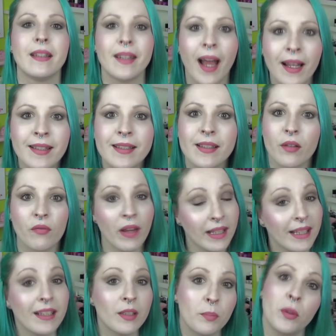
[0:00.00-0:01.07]
dass, wenn ihr
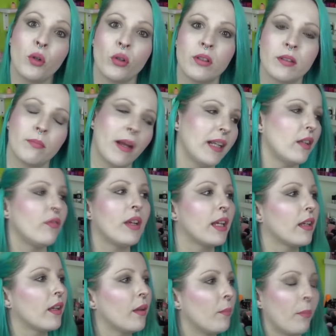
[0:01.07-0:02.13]
das benutzt,
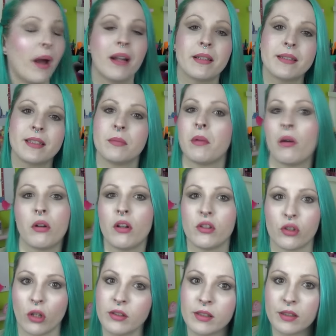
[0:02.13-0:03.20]
meinetwegen im Badezimmer oder
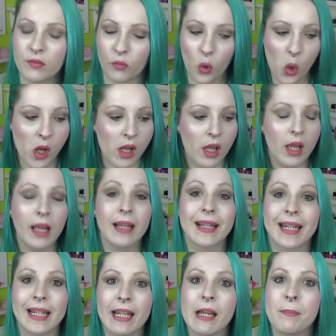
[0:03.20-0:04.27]
sonst wo,
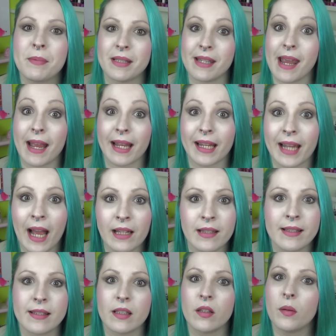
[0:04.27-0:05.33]
klebt der
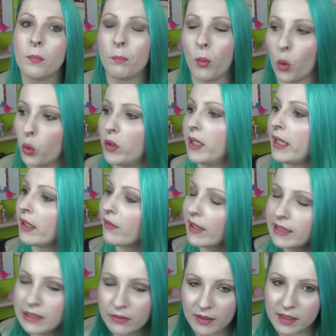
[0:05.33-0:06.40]
ganze Boden. Ich
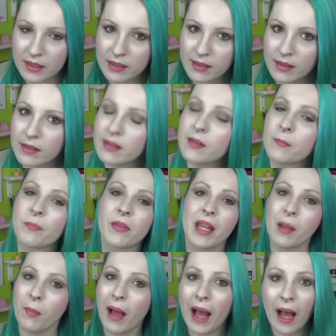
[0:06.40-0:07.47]
weiß nicht, was das ist.
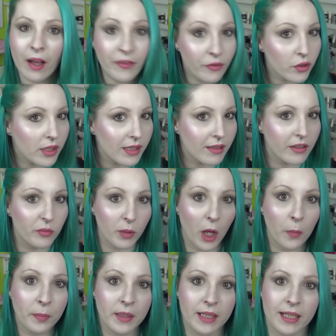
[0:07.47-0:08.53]
Im Haar fühlt sich das
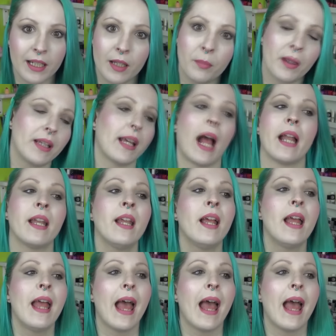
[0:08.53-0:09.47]
überhaupt nicht klebrig an.